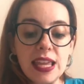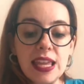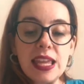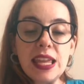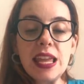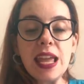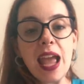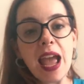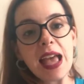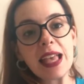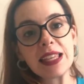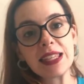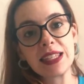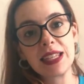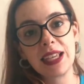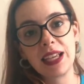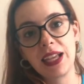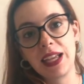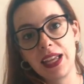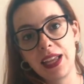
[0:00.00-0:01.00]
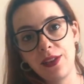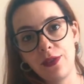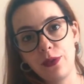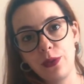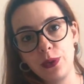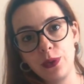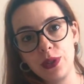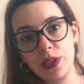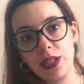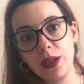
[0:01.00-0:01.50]
E essa
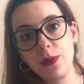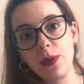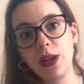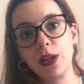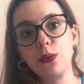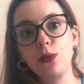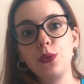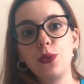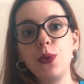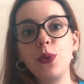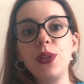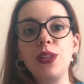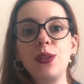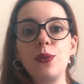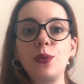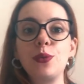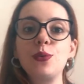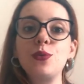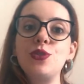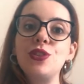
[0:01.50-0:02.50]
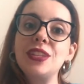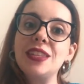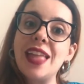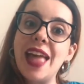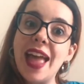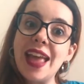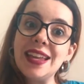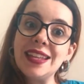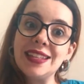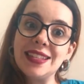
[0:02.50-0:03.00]
revolução ela durou em torno de
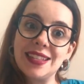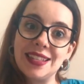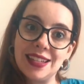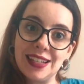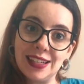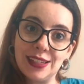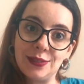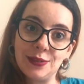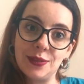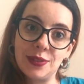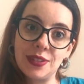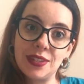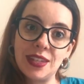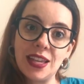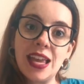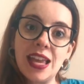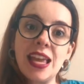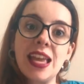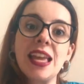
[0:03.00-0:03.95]
10 anos.